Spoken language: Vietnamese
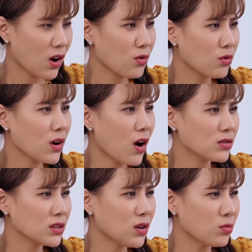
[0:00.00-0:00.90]
Con của
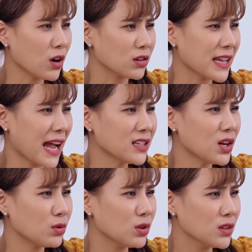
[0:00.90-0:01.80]
con chứ không cần trắng
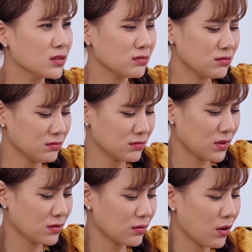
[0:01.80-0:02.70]
đâu.
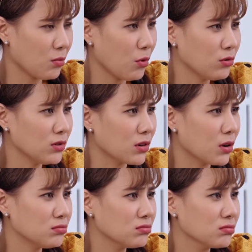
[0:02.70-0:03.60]
Con không uống được
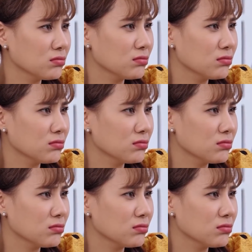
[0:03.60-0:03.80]
con.